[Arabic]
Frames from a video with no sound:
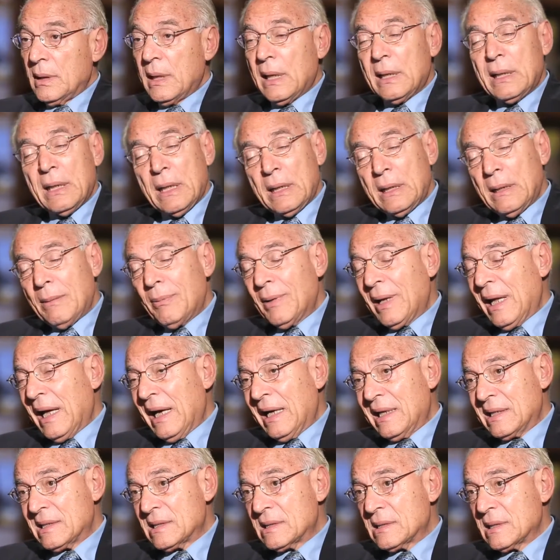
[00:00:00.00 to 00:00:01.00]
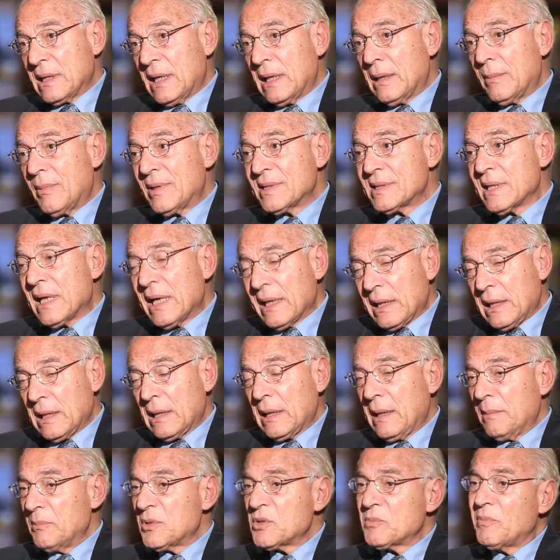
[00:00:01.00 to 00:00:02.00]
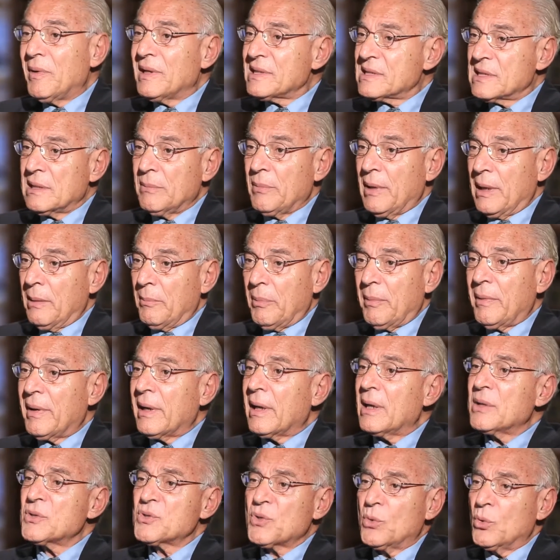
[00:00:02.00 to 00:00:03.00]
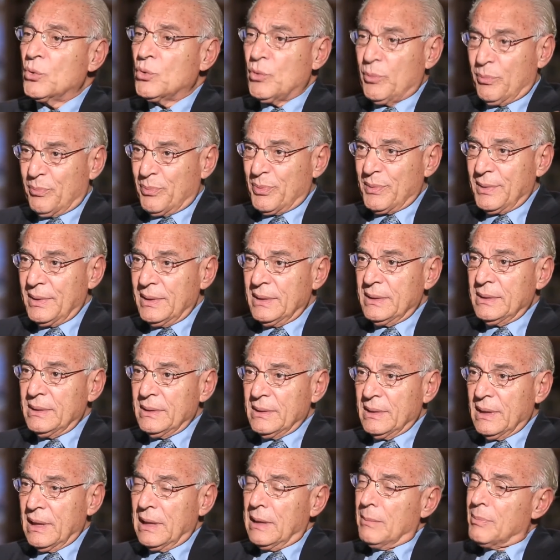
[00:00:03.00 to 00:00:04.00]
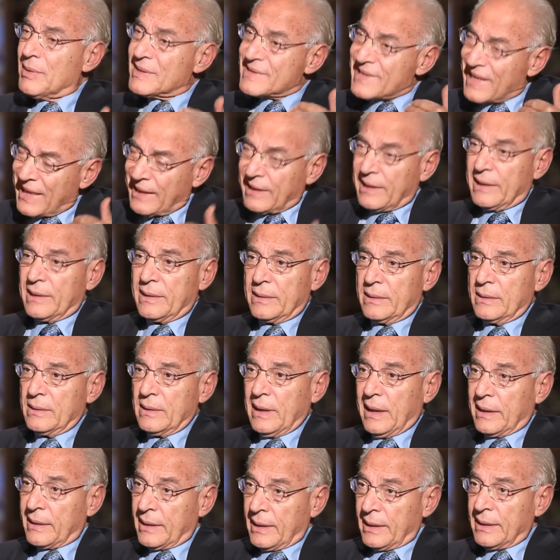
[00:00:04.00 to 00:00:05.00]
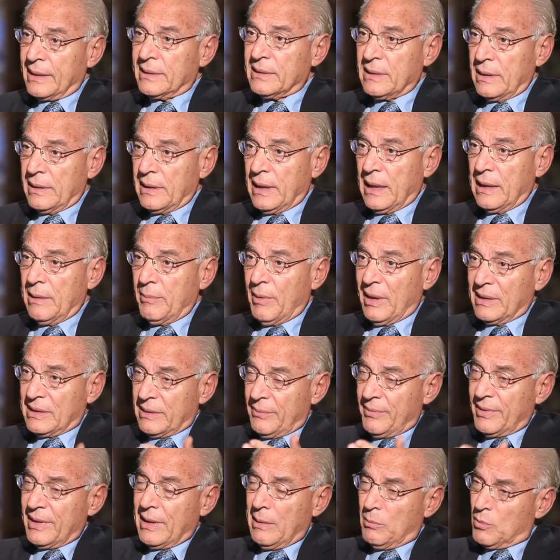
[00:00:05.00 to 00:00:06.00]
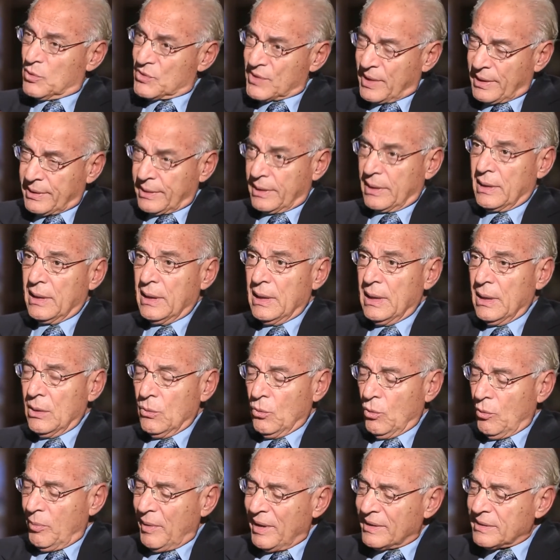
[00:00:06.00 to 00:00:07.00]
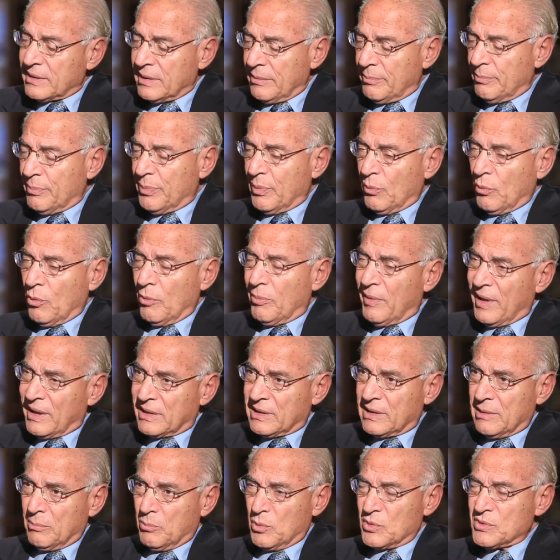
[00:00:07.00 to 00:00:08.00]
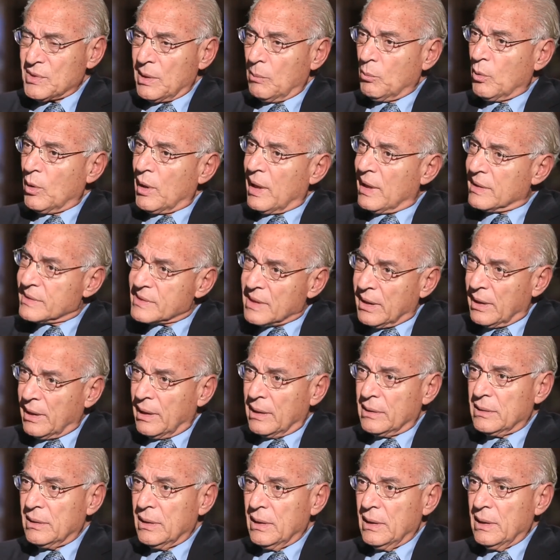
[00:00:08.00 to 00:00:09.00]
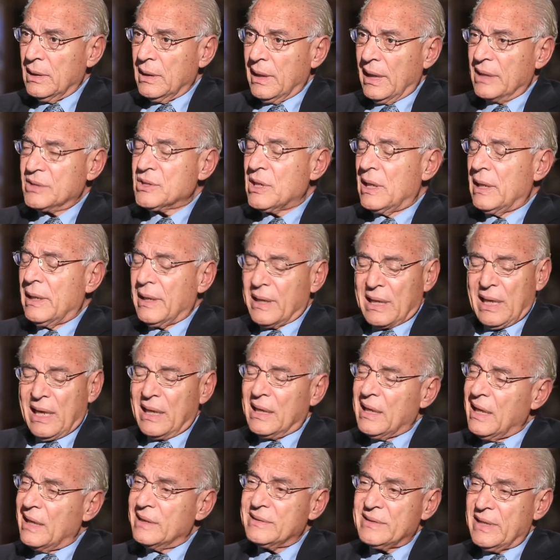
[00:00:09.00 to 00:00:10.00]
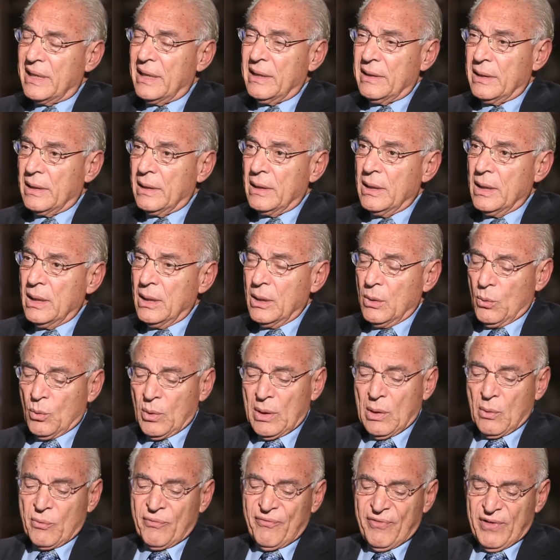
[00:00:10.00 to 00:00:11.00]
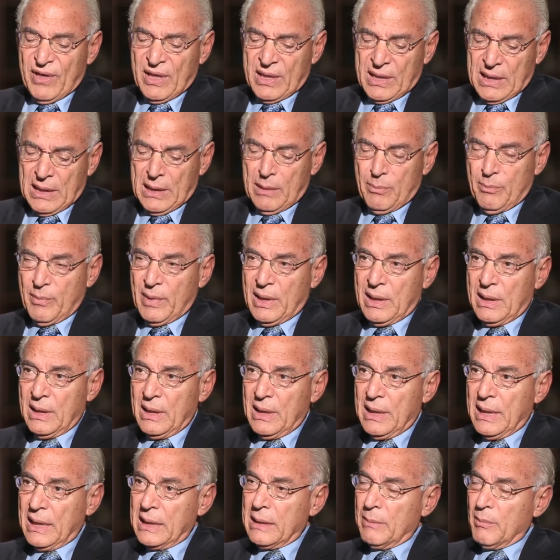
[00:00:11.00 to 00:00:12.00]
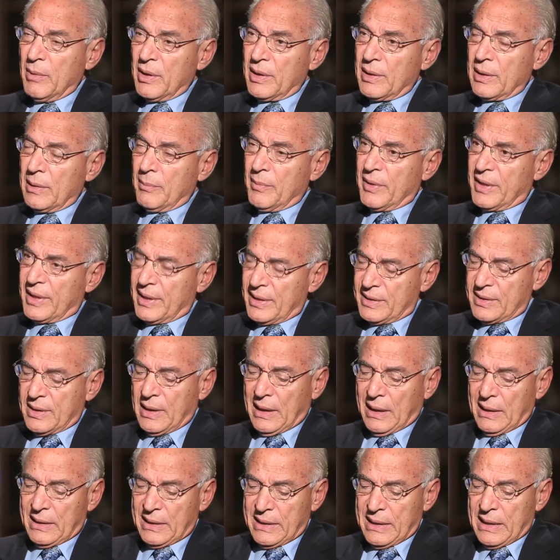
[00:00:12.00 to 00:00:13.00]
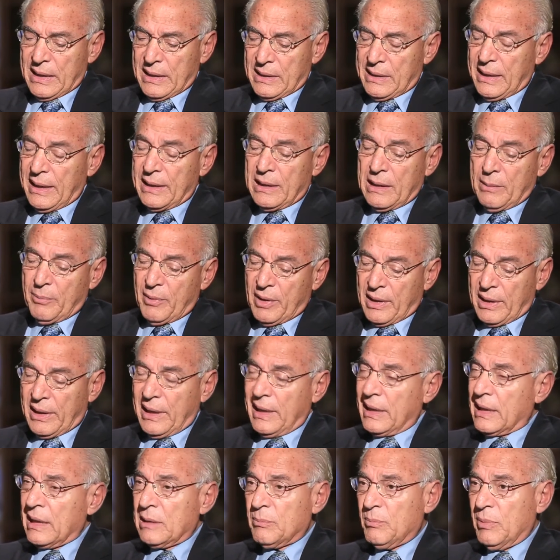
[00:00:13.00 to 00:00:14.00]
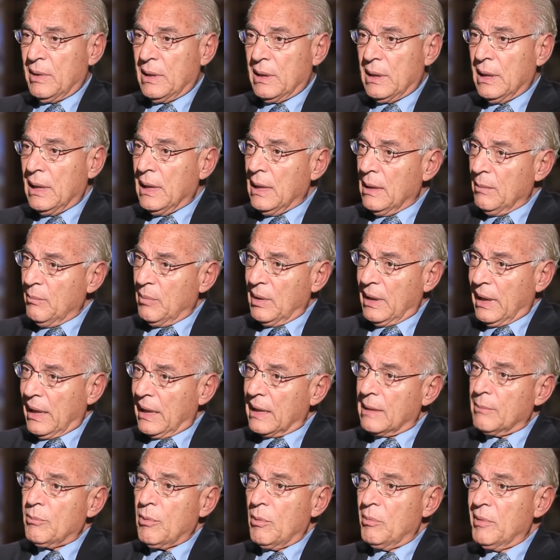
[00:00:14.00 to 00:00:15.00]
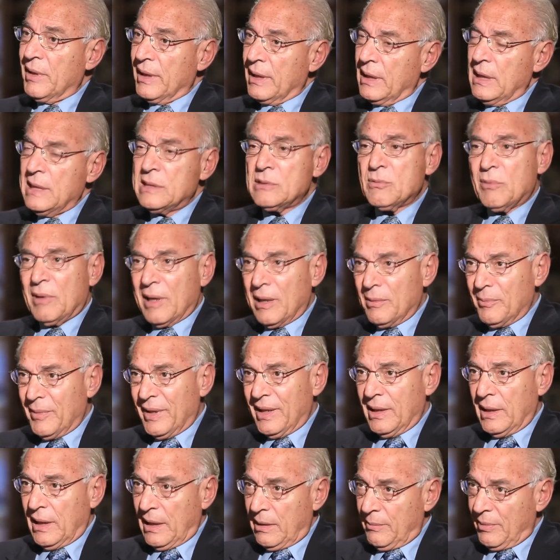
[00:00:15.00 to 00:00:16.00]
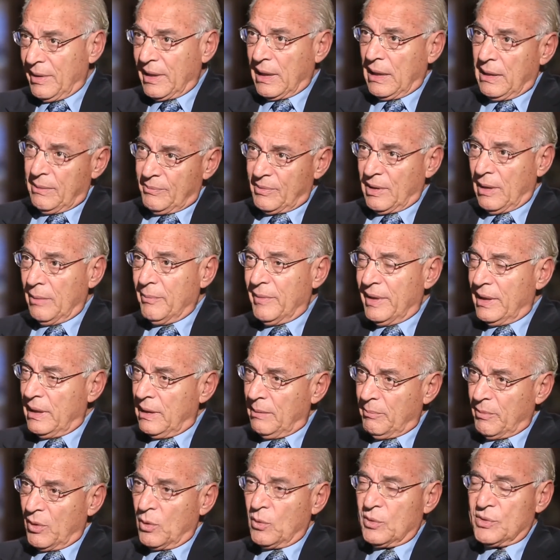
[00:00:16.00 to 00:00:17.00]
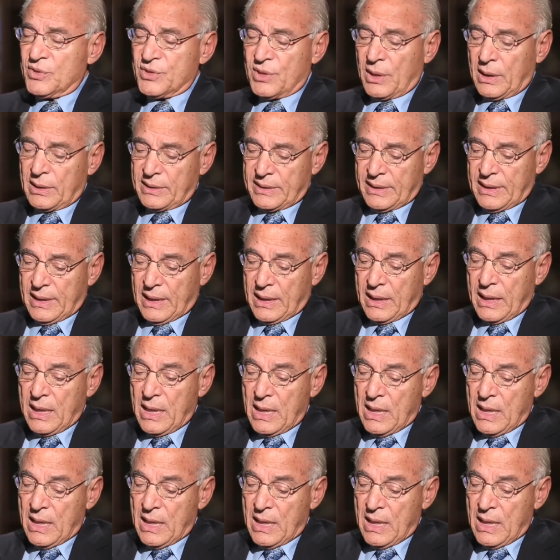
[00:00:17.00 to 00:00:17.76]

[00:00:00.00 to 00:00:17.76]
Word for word: لا لا لا بالعكس انا بذاكر انا مش بس انا ما بقراش كتب انا بذاكر حقيقه يعني بعتبرها مذاكره وبكتب وبكتب ملاحظات عشان ارجع لها تاني ولو فيه كلمه انا مره مريتها عليها لان بقرا حاجات بالعربي وبالانجليزي والالماني انا بتكلمت الماني لما رحت اشتغلت هناك